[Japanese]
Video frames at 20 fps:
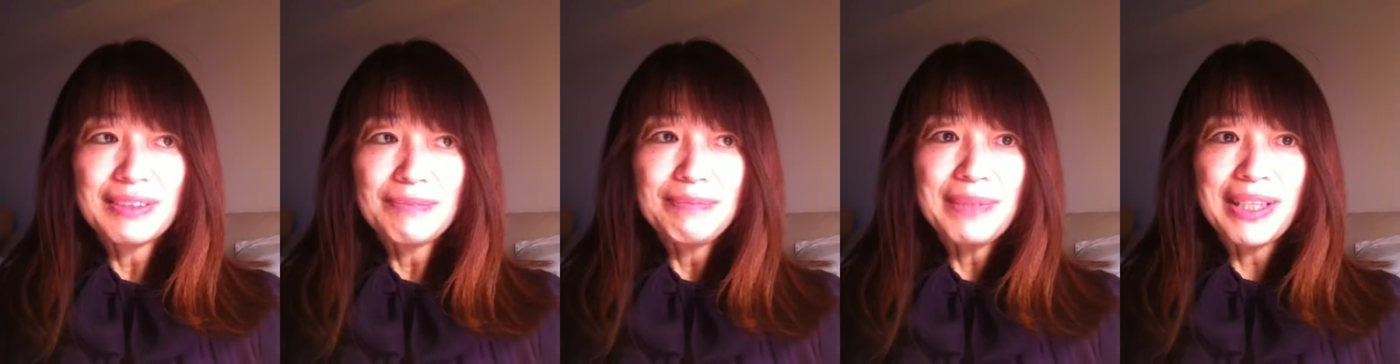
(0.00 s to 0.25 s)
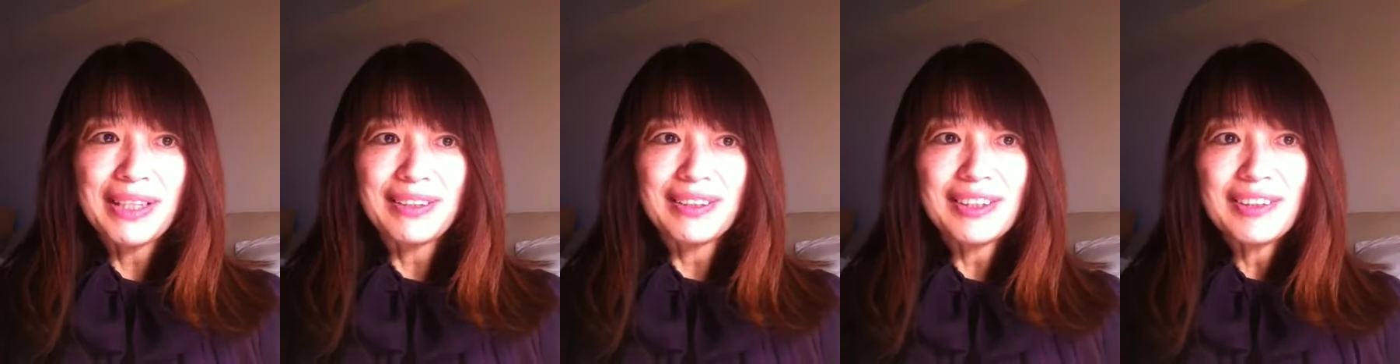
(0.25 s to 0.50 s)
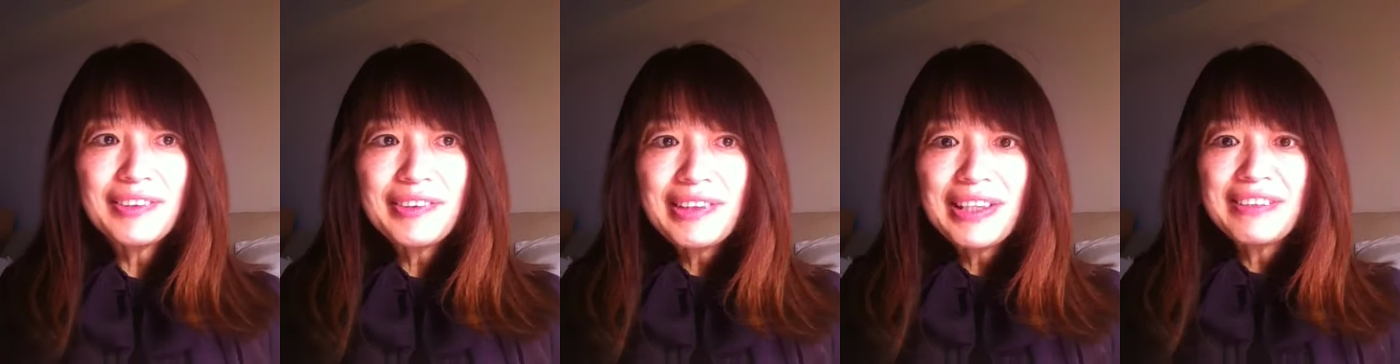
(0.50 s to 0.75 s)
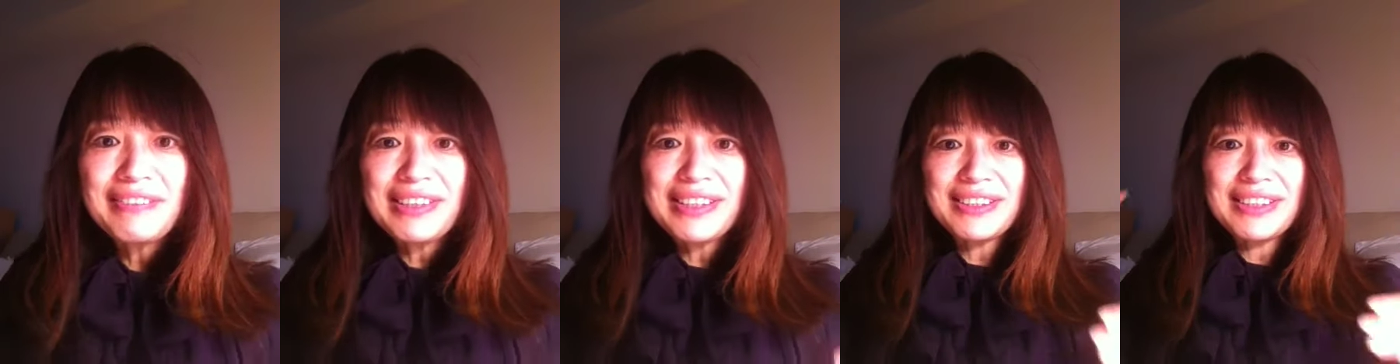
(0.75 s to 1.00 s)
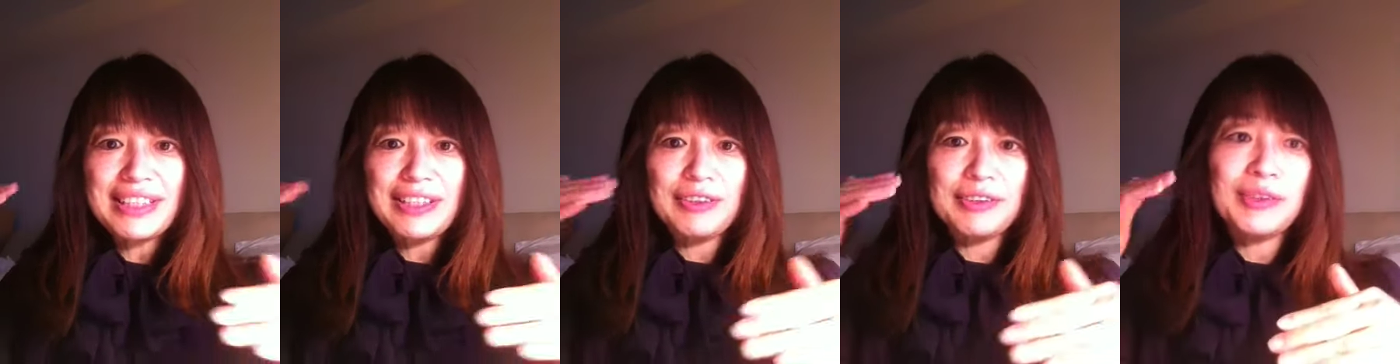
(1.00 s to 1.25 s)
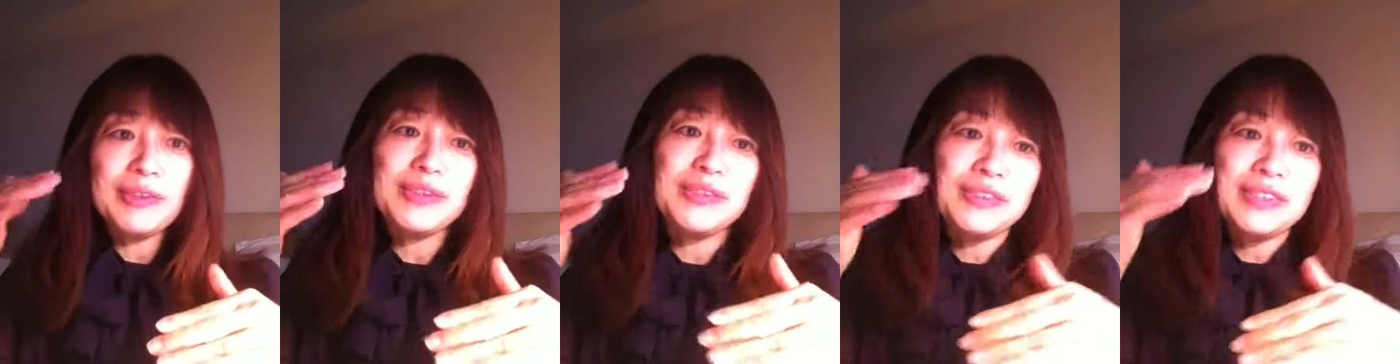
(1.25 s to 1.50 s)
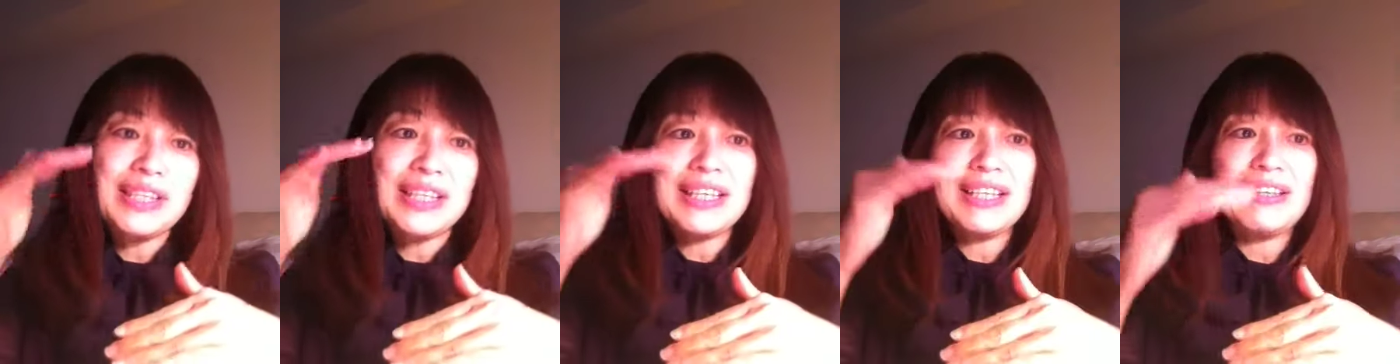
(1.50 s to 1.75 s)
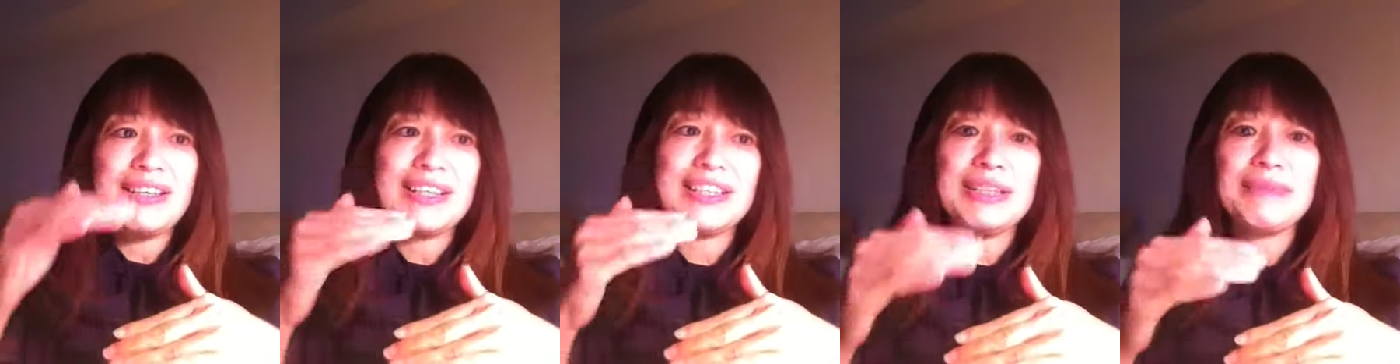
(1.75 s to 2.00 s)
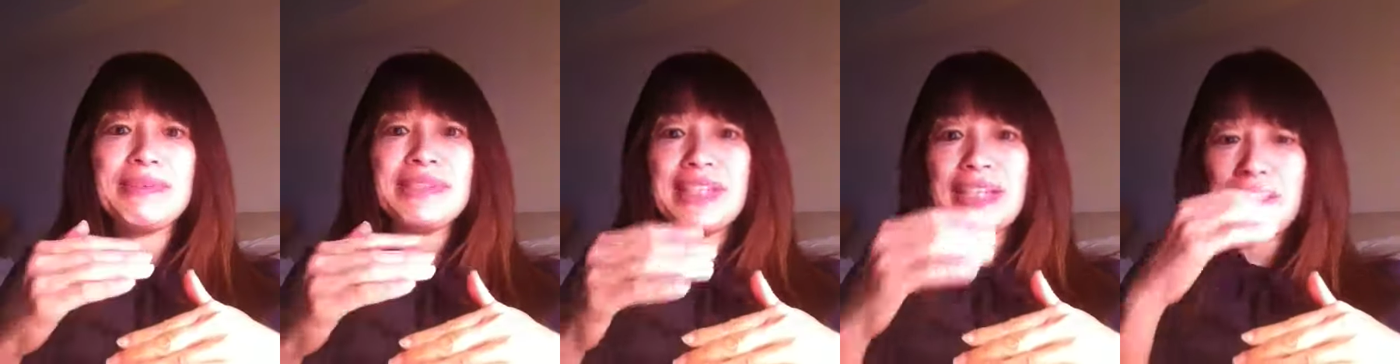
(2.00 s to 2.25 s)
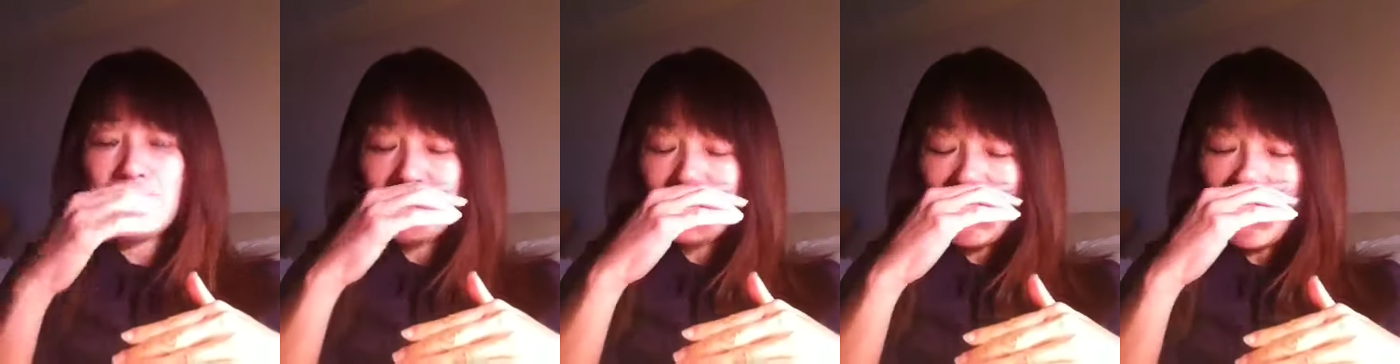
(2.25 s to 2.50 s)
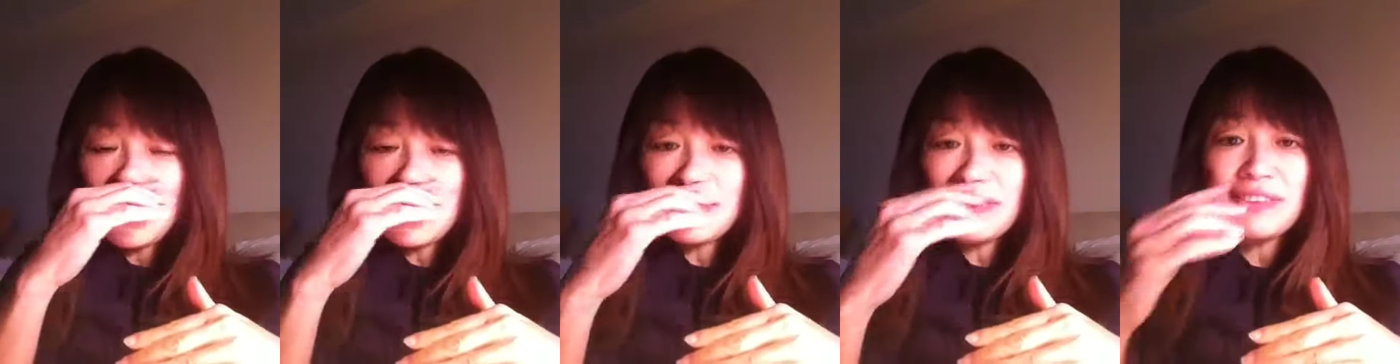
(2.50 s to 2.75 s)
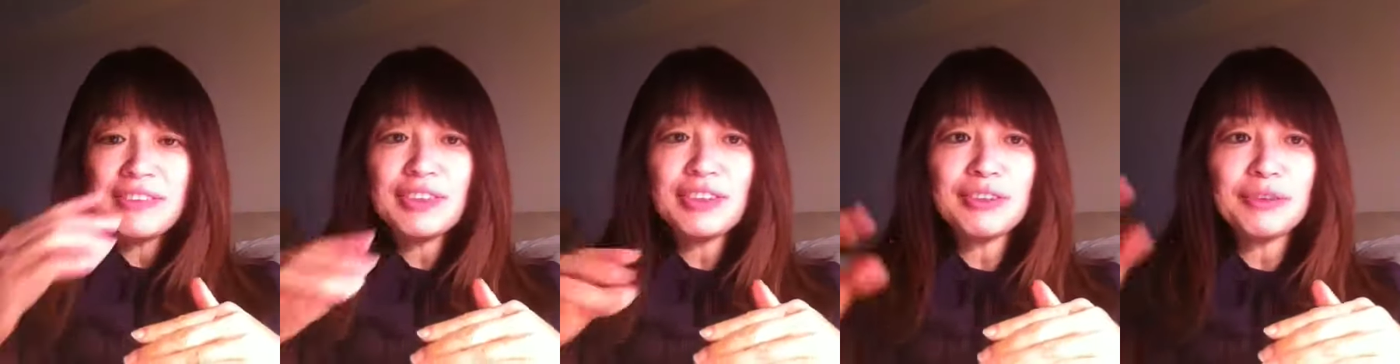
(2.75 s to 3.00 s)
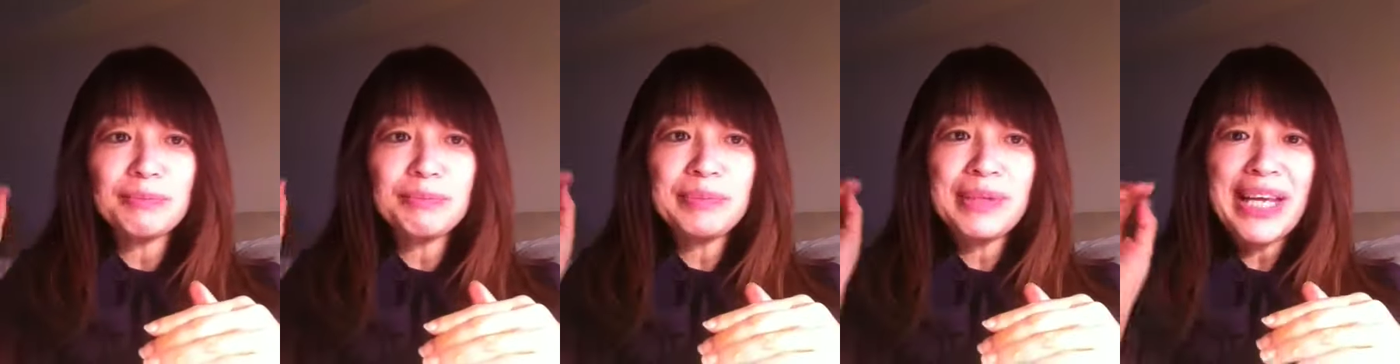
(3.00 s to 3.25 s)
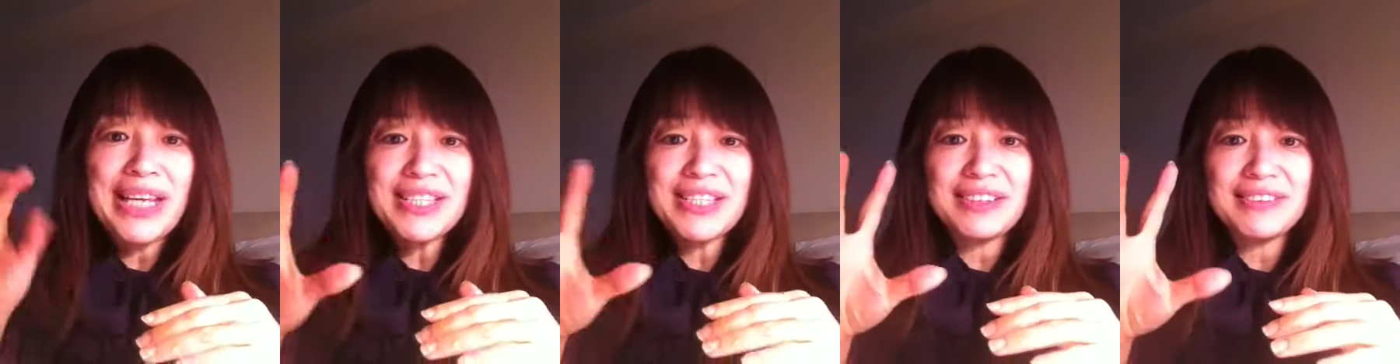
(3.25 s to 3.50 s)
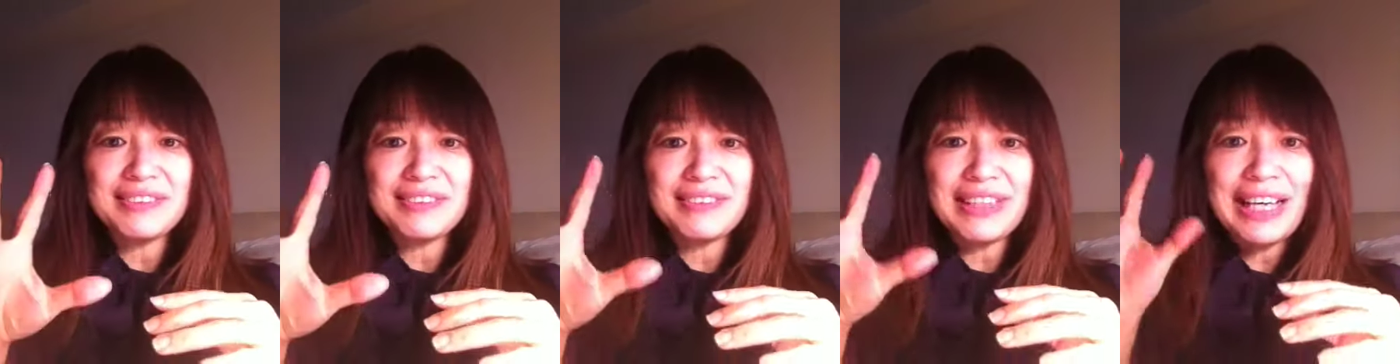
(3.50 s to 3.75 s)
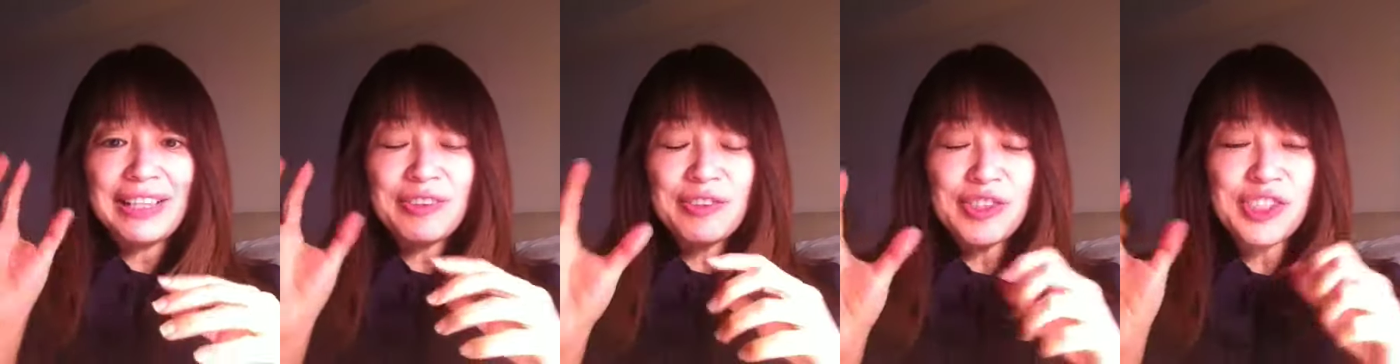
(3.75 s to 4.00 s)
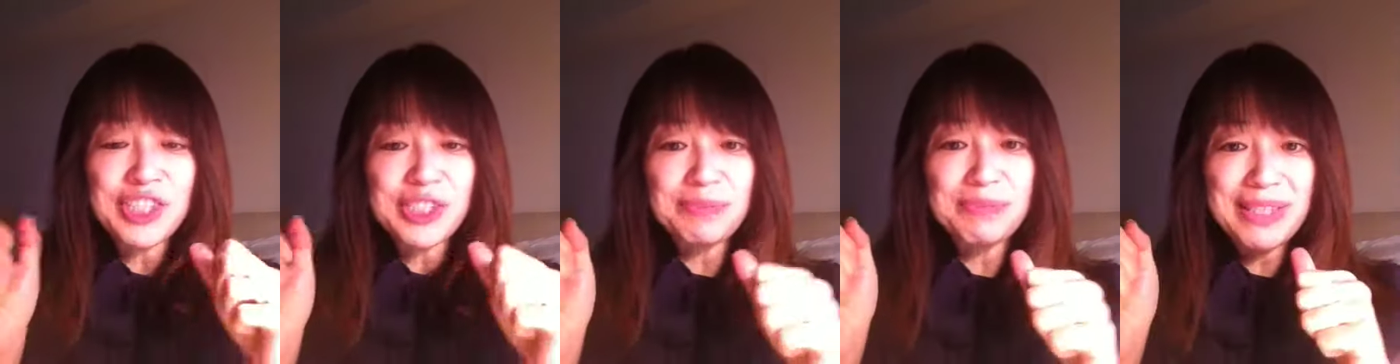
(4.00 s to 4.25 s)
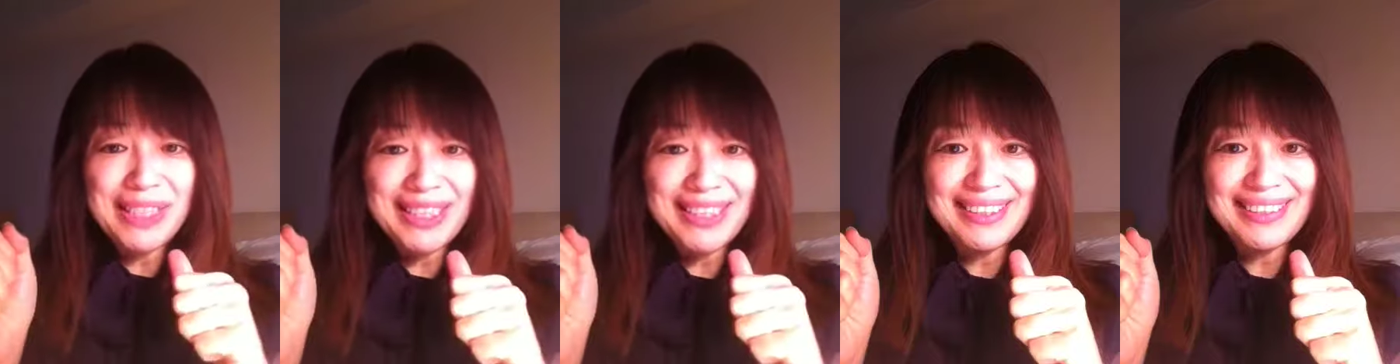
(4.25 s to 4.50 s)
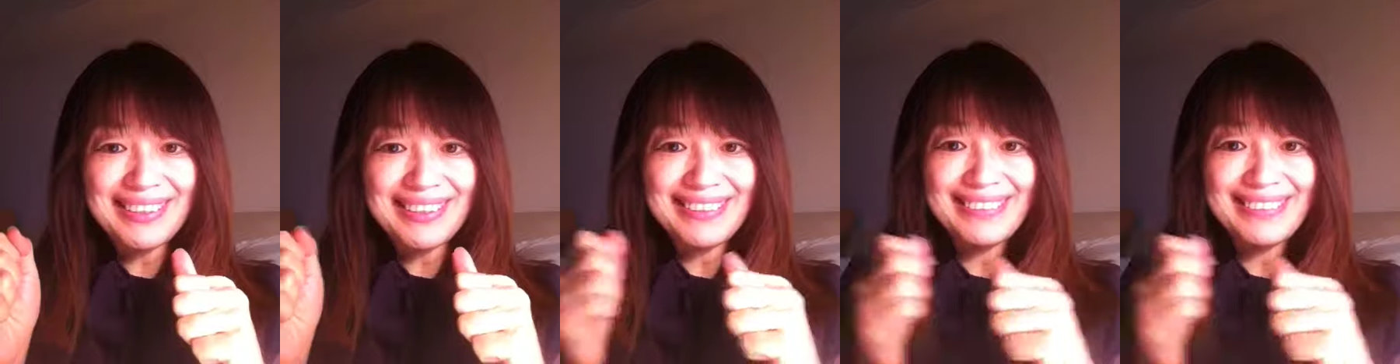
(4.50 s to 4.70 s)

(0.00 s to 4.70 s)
まあ、いろいろあるんですけど4つから挙げてますけど単純に言ってのプレジャーという楽しみっ